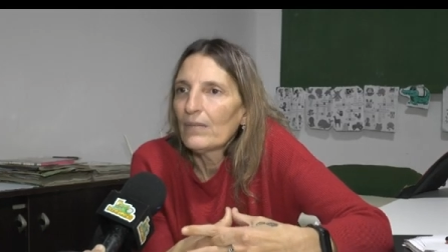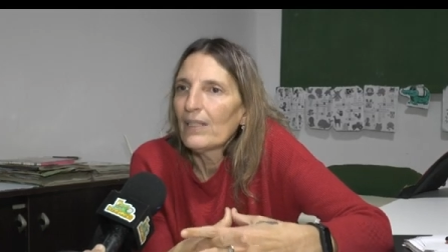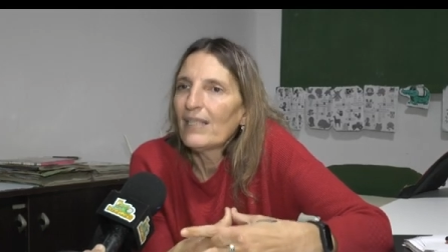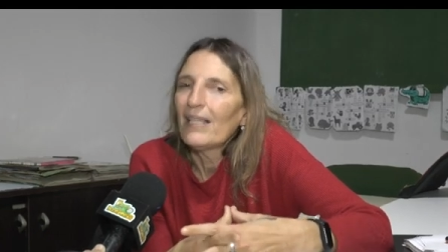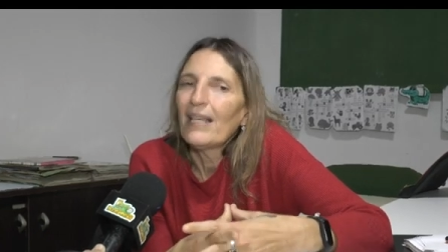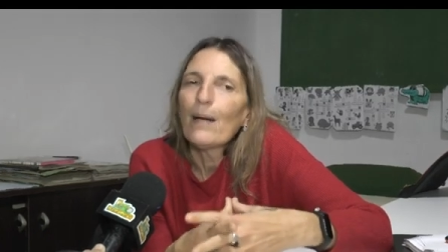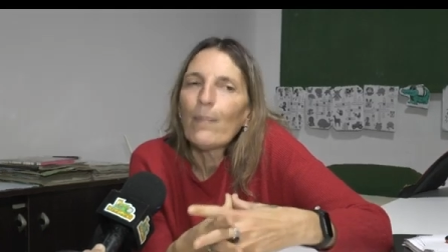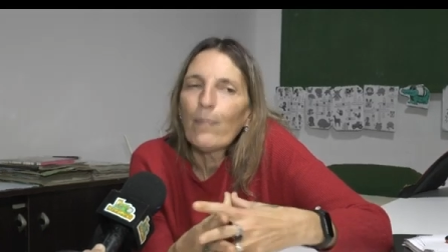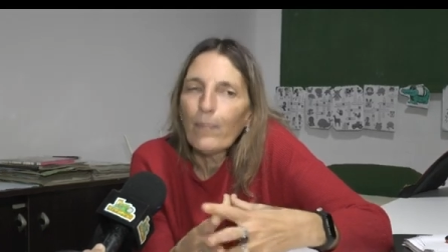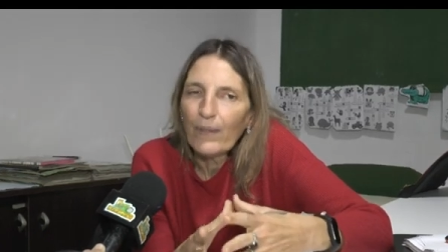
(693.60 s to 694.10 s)

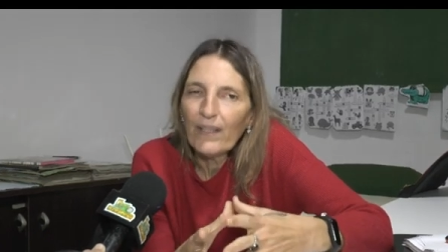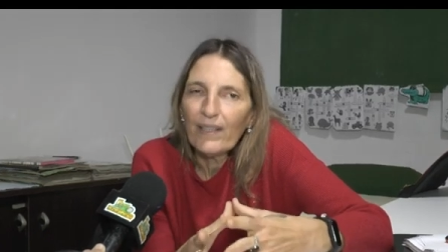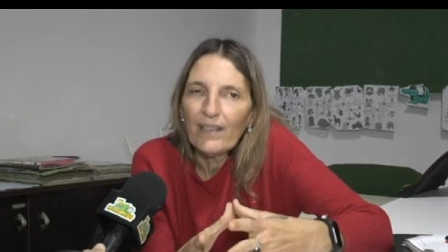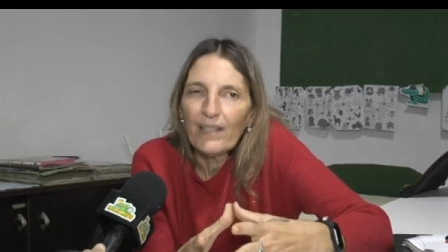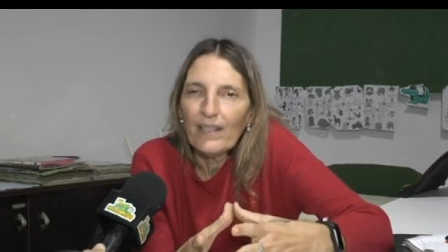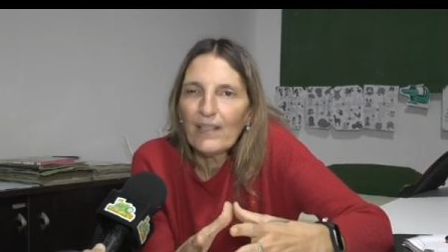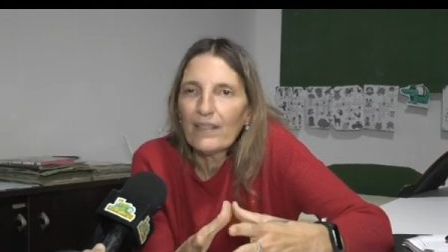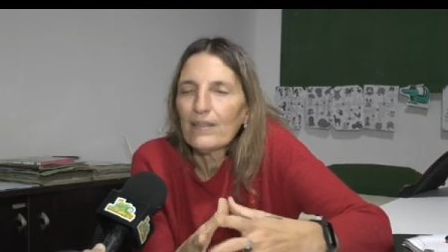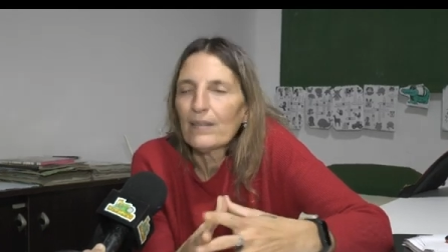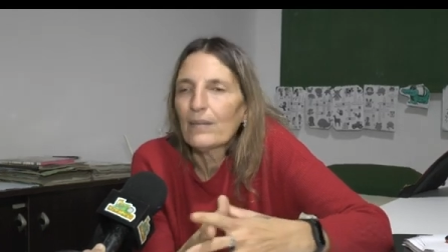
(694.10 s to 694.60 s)
y las
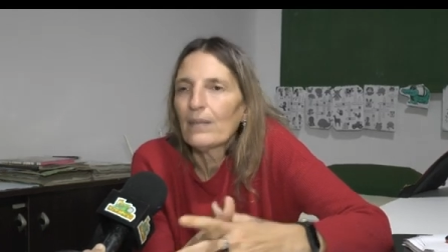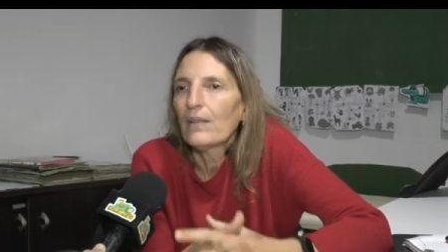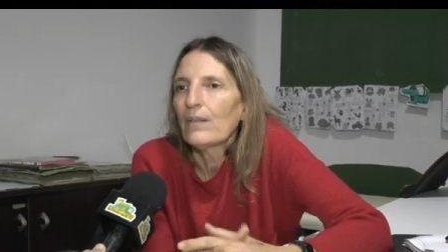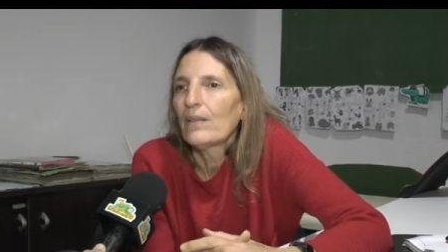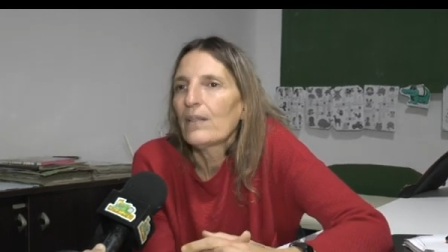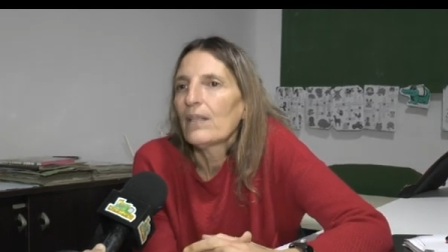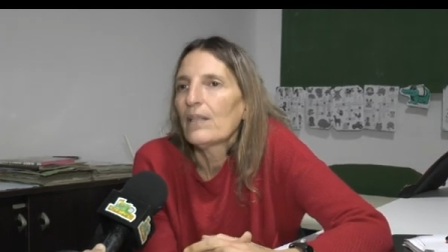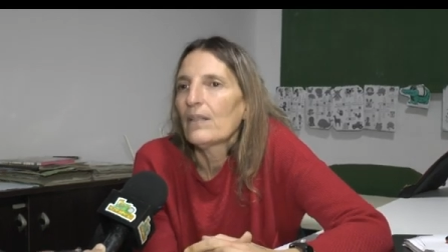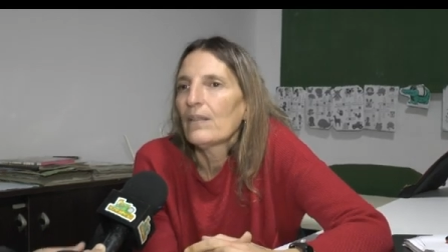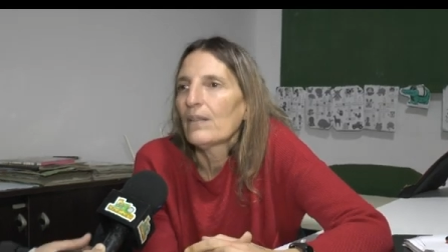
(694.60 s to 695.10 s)
puertas que se me
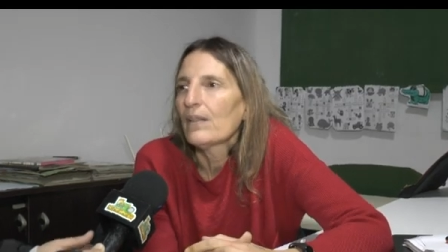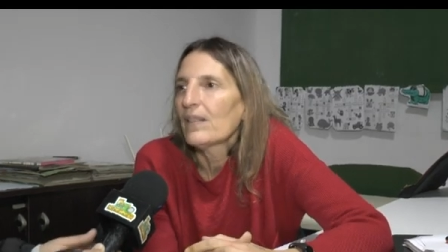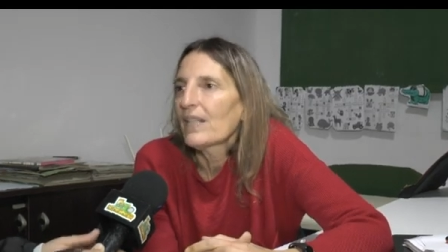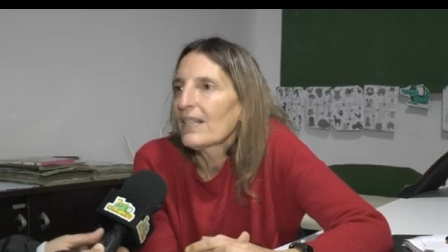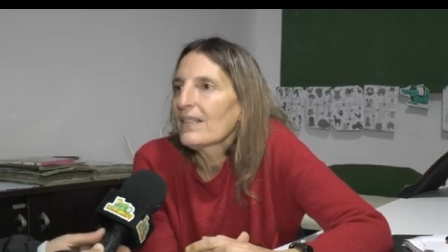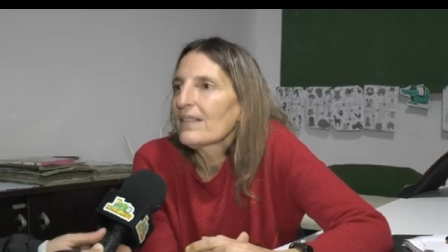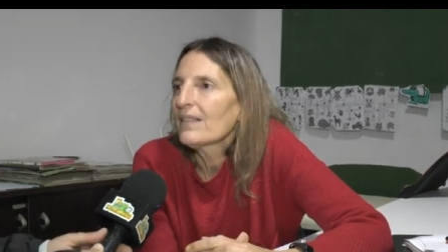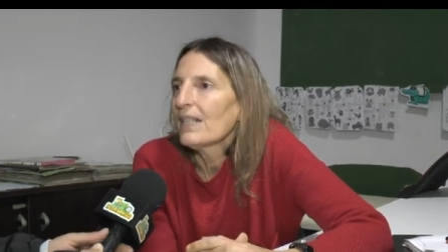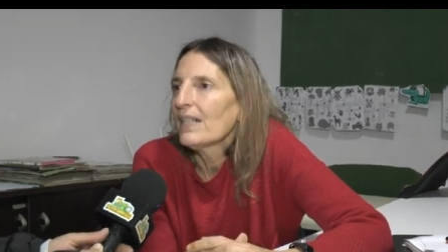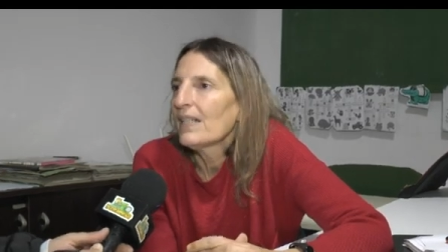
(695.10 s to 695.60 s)
abrieron
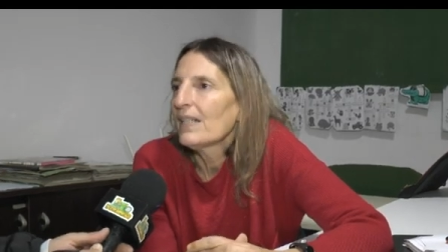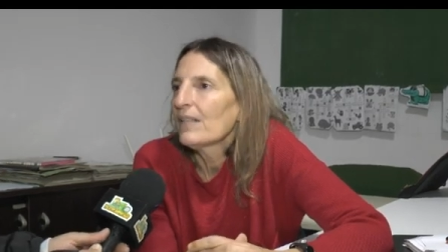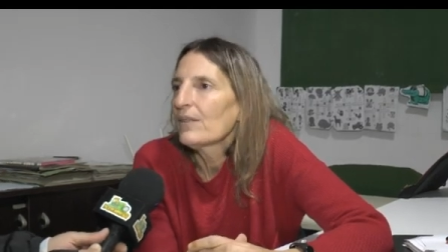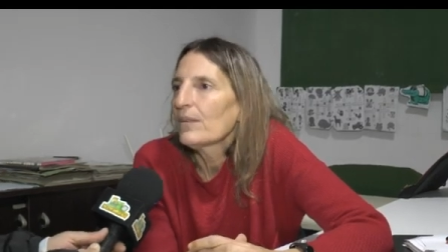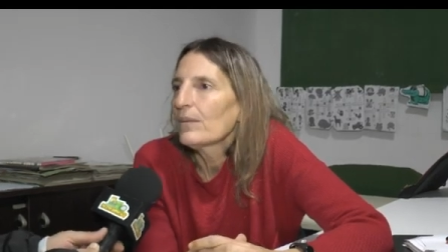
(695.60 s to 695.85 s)
gracias a la